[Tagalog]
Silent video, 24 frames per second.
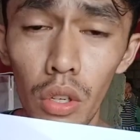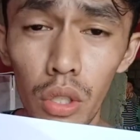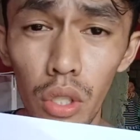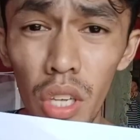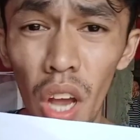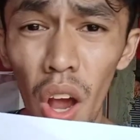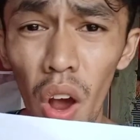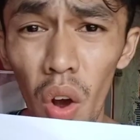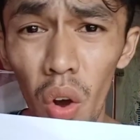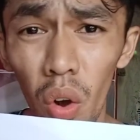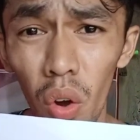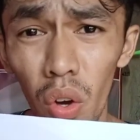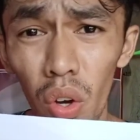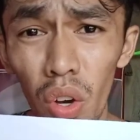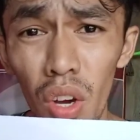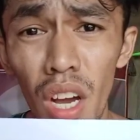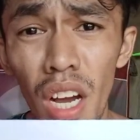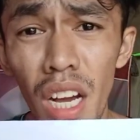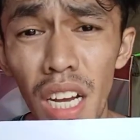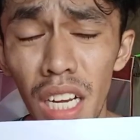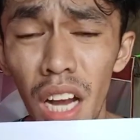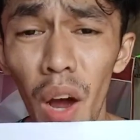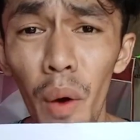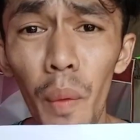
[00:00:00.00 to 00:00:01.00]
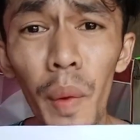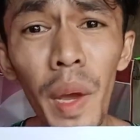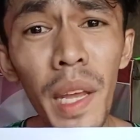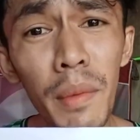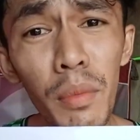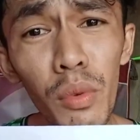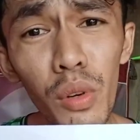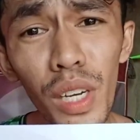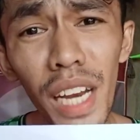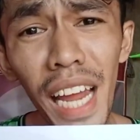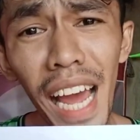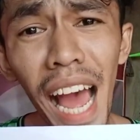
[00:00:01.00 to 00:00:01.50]
So,
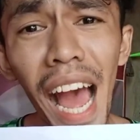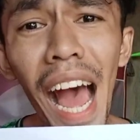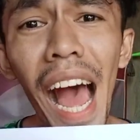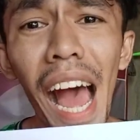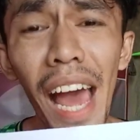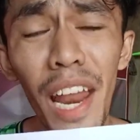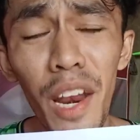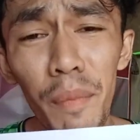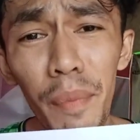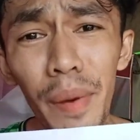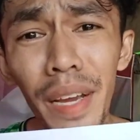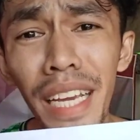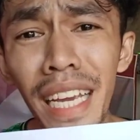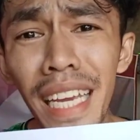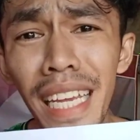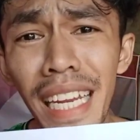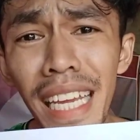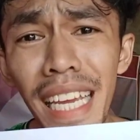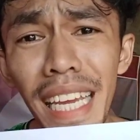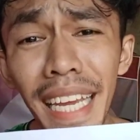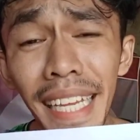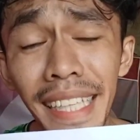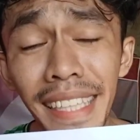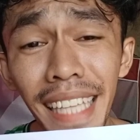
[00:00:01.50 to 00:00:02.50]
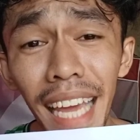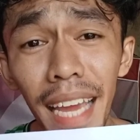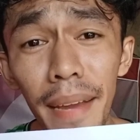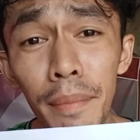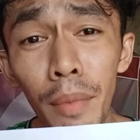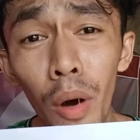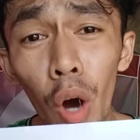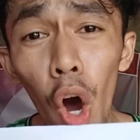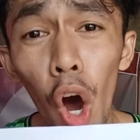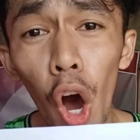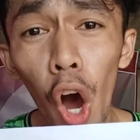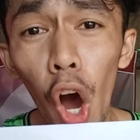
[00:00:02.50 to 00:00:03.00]
gawin mo na! Ano pang
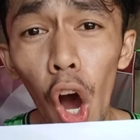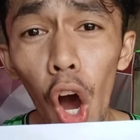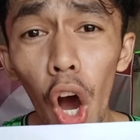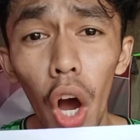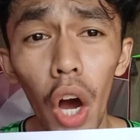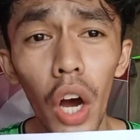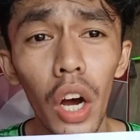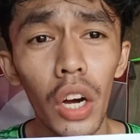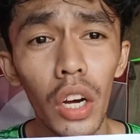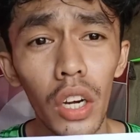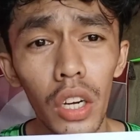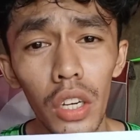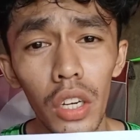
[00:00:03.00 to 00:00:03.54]
hinihintay mo?